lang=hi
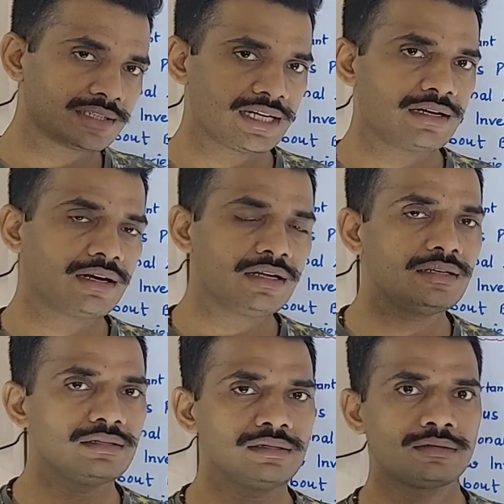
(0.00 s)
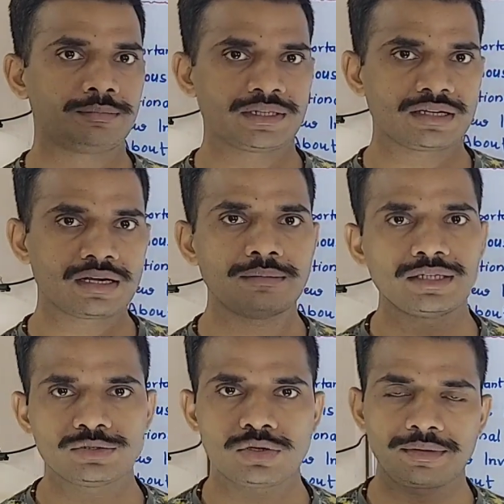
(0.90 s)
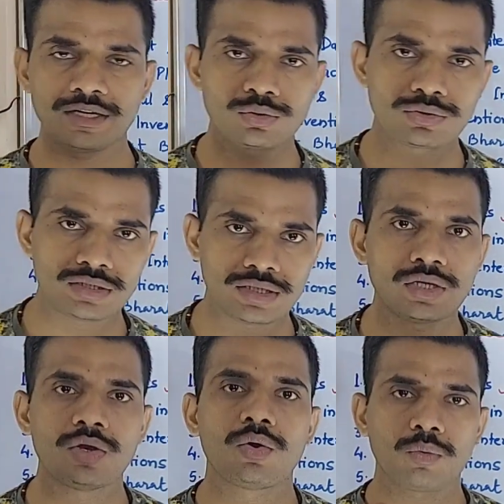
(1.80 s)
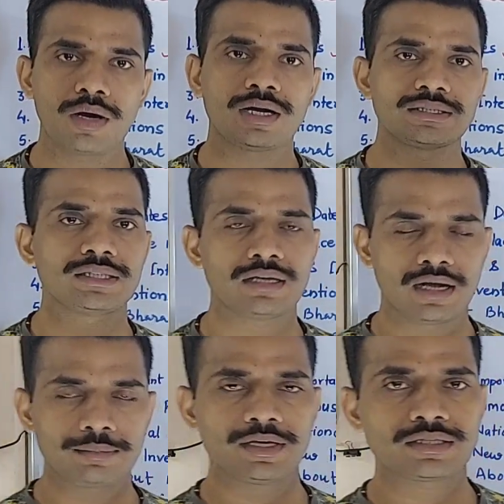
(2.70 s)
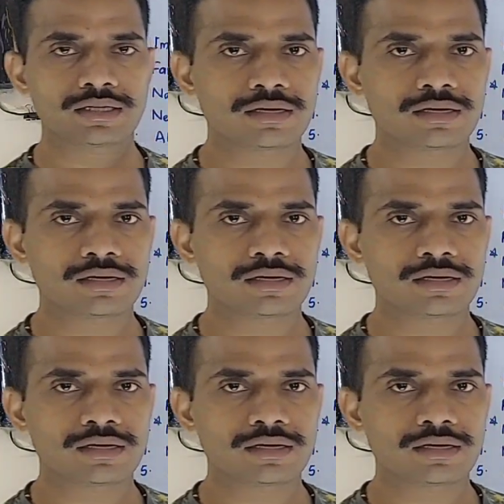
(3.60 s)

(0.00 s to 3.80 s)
रिसेंटली पत्रिका में जो अपडेट होती हैं वहाँ से आप याद